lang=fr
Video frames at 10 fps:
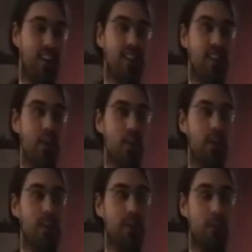sinon,
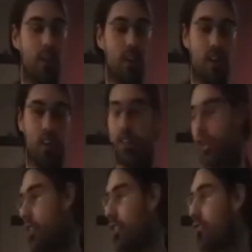plus sérieusement, euh,
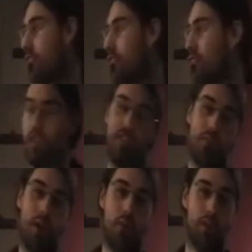les arts, c'est ce
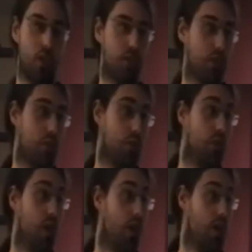qui m'a arrivé dans le jeu.
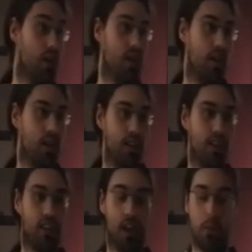
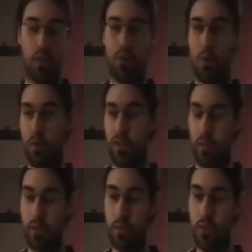très clairement, je vais pas
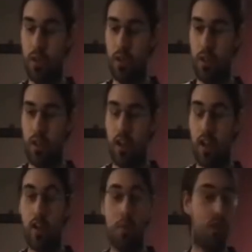mentir dessus.
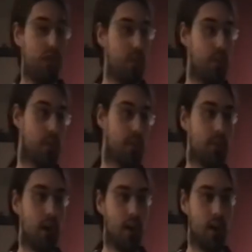La communauté, parce que
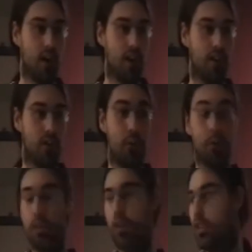ça m'a
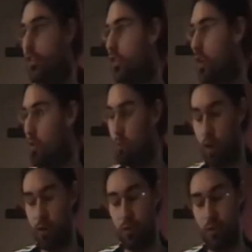permis de connaître des gens un peu
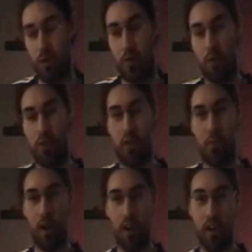partout, vraiment
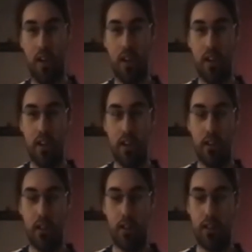sympa.
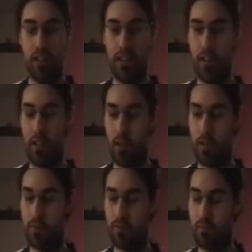Et.
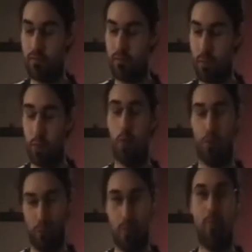Euh,
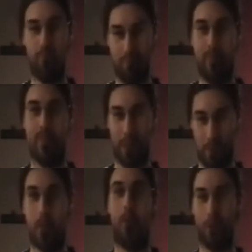waifu. pas
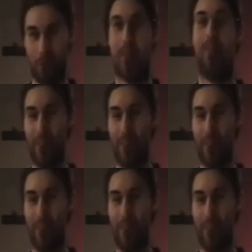plus de